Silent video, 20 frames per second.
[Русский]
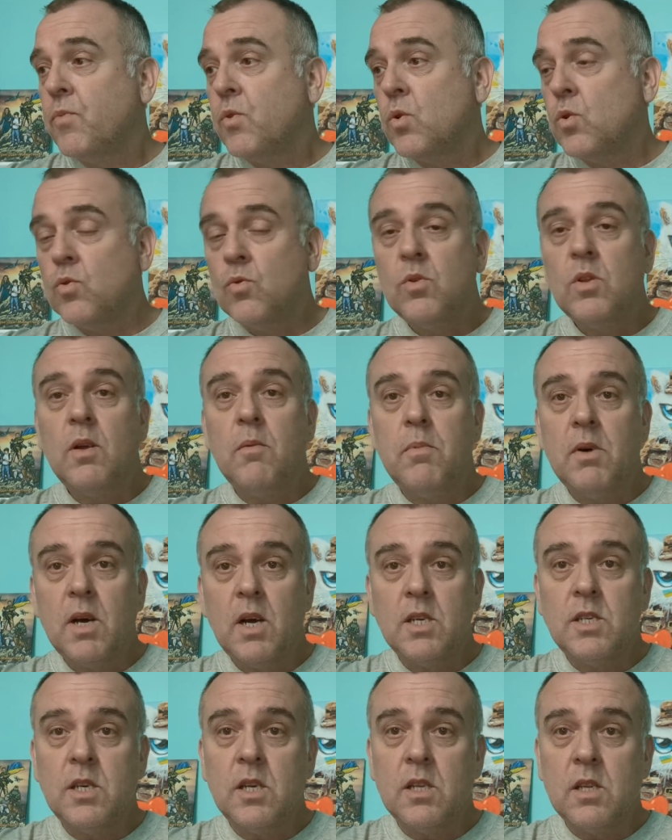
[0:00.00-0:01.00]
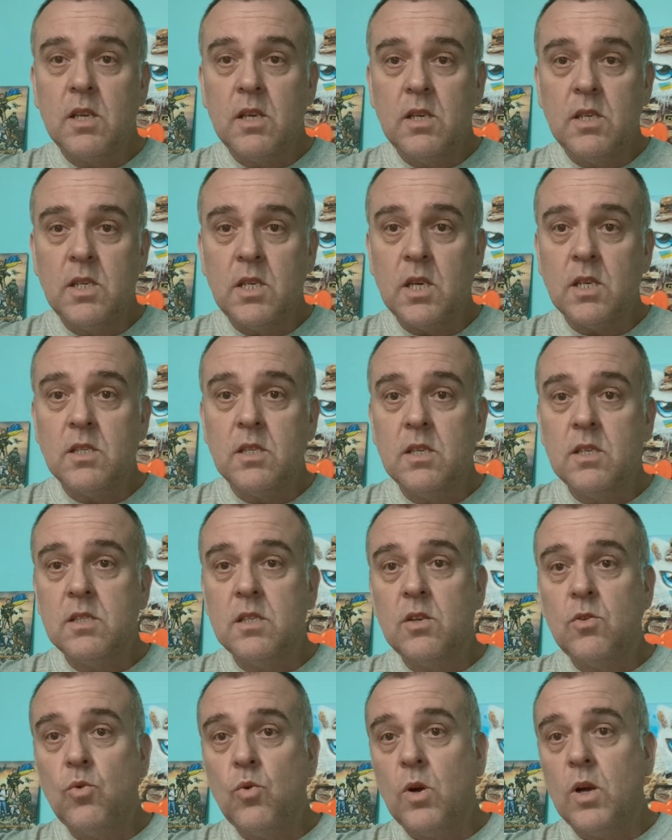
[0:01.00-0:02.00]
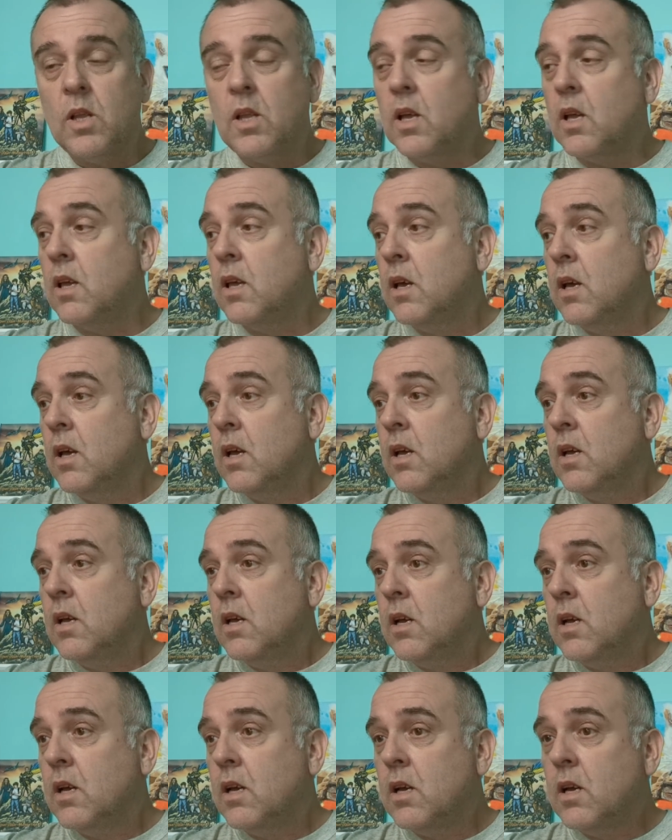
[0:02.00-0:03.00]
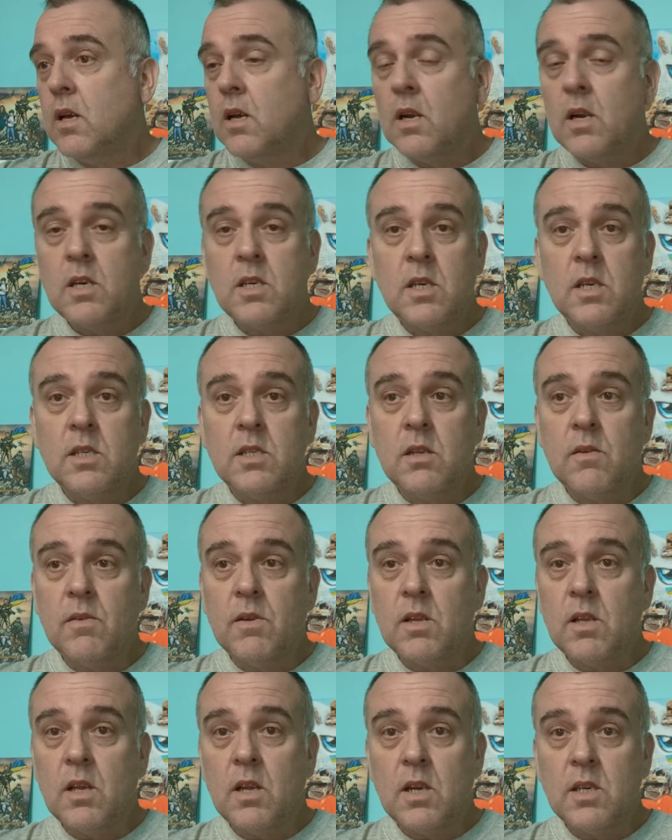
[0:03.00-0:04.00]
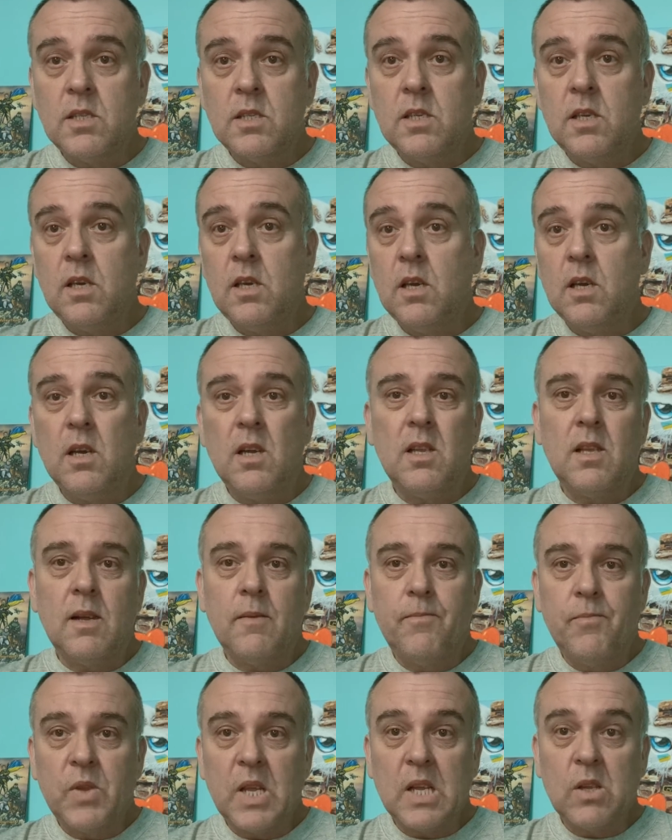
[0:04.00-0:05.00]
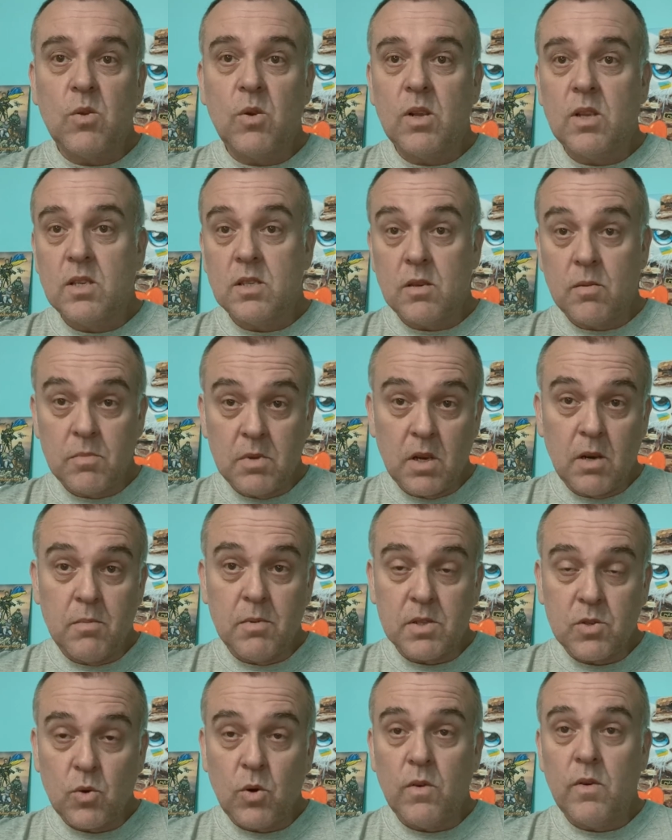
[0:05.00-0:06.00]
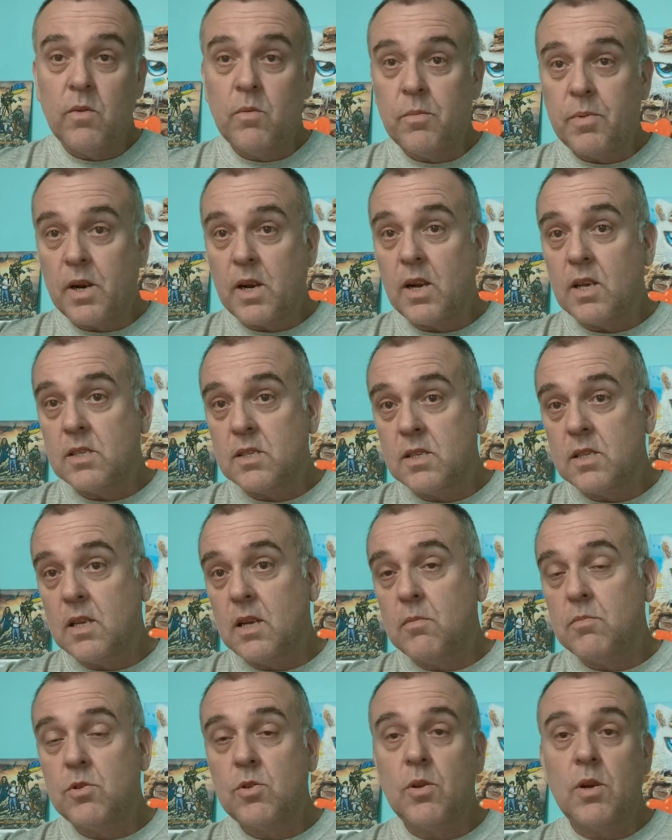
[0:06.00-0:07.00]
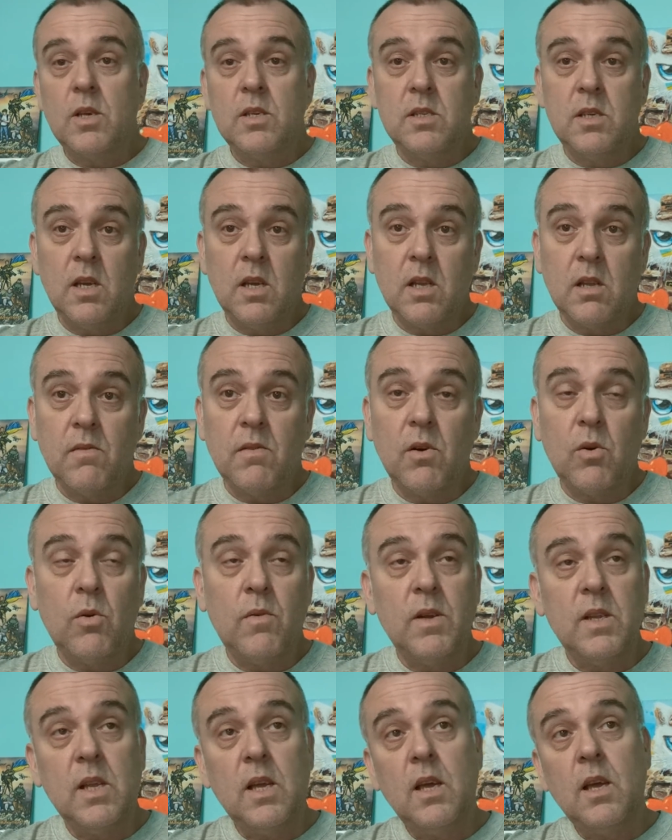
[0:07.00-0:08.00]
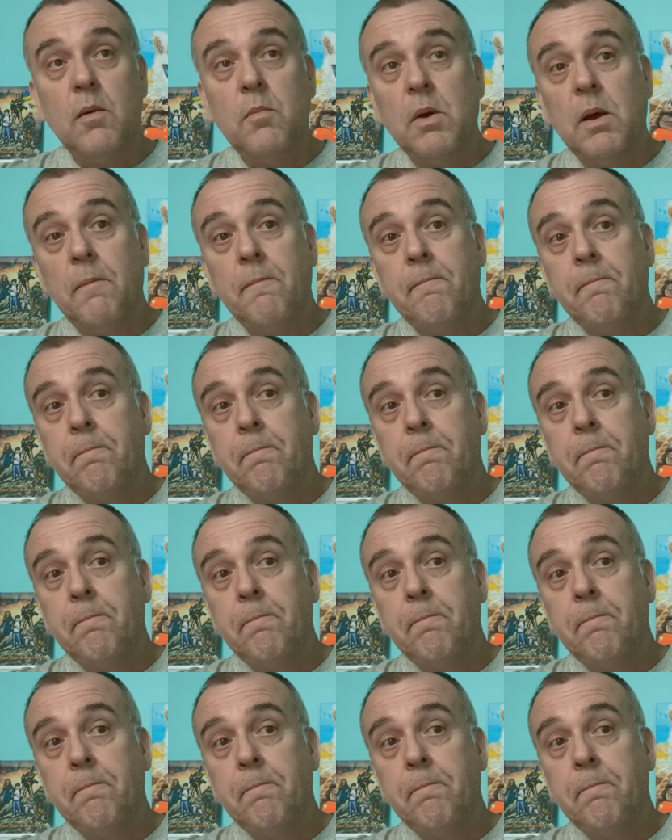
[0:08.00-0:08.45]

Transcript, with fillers: Он куда богаче этой несчастной, затюканной э, расистов этой России, это, которая на самом деле Московия. Мы прекрасно знаем, что Россия это ворованное имя.